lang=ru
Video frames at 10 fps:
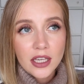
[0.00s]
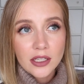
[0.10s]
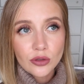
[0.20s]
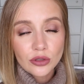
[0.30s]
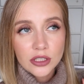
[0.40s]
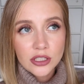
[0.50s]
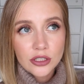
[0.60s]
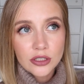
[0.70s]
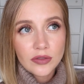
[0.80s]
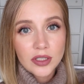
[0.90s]
И тут,
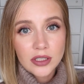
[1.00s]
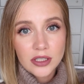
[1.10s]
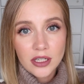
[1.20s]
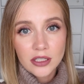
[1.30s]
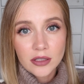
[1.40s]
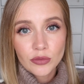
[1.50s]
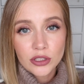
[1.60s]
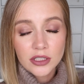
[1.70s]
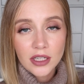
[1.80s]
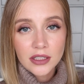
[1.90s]
значит, две недели тому
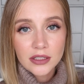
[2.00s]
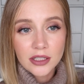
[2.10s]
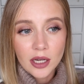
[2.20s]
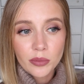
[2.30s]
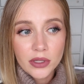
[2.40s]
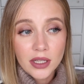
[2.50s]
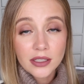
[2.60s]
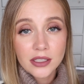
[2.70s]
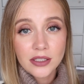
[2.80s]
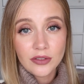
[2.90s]
назад я
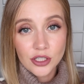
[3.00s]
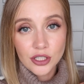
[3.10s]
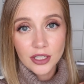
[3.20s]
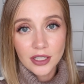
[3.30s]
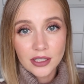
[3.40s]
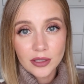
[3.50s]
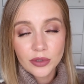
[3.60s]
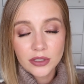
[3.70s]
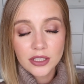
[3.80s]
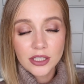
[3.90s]
была на девичнике. Это
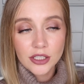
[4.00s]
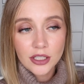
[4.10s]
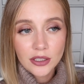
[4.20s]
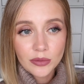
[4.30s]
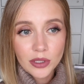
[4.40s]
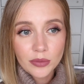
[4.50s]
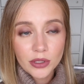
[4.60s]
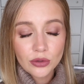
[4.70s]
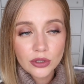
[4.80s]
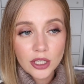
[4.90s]
был день рождения моей
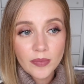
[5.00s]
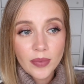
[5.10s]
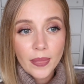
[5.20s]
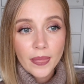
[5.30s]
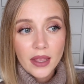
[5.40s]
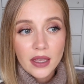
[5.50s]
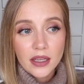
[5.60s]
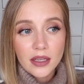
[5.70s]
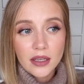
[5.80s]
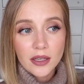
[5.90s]
подруги.
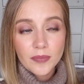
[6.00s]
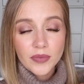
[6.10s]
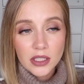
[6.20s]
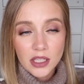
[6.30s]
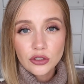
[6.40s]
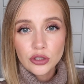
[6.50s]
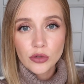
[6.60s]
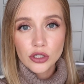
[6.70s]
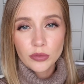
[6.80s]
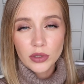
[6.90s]
И тогда еще
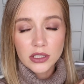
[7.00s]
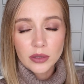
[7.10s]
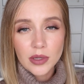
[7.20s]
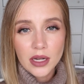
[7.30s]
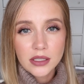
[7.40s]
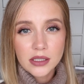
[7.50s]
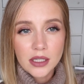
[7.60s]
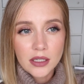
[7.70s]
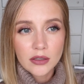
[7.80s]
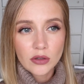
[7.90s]
можно было
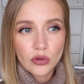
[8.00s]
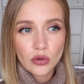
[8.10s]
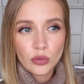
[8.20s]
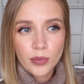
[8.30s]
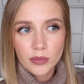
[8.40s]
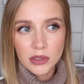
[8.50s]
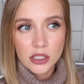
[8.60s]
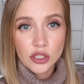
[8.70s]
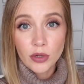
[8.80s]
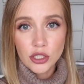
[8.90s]
собираться группами,
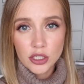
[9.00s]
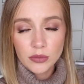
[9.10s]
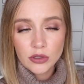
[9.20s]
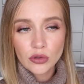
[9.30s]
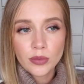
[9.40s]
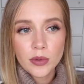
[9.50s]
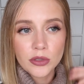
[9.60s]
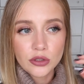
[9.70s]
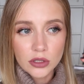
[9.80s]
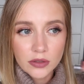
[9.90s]
даже большими
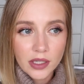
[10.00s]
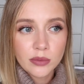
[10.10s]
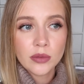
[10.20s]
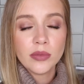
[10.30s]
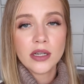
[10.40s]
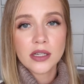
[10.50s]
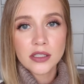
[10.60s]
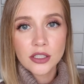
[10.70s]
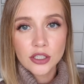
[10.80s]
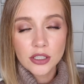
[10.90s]
группами, еще свадьбы были
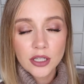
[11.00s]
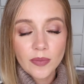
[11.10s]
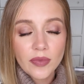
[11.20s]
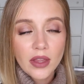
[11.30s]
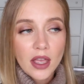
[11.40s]
разрешены.